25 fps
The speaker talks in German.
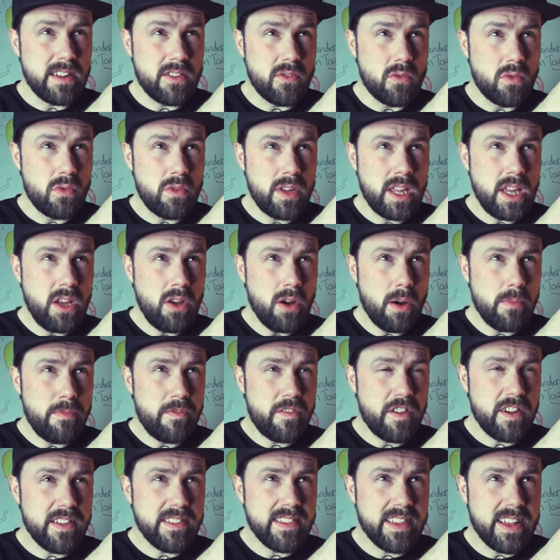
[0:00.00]

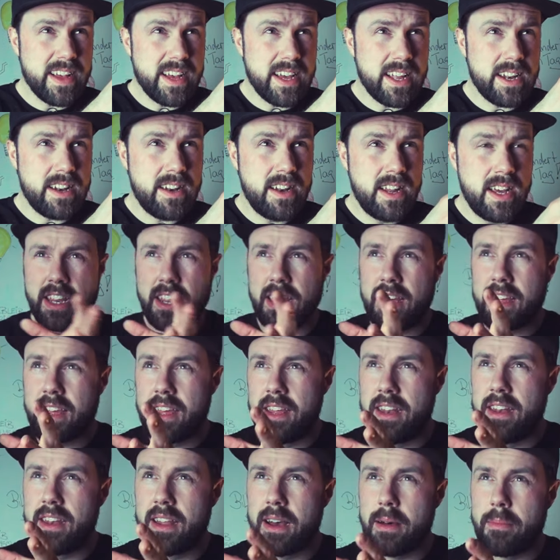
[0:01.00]
Technologieopfer sein. Die
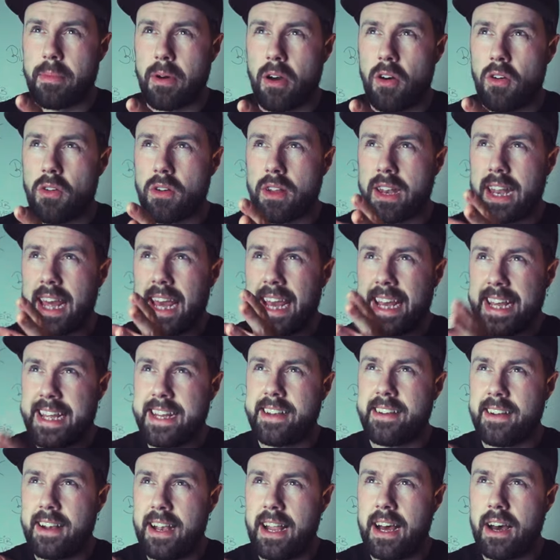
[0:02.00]
Kinder brauchen
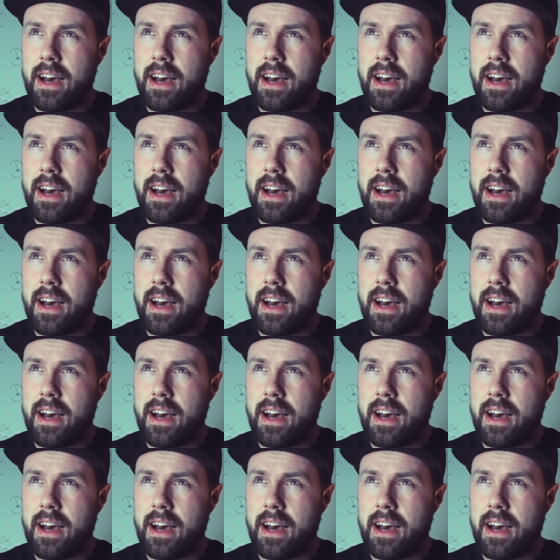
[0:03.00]
echte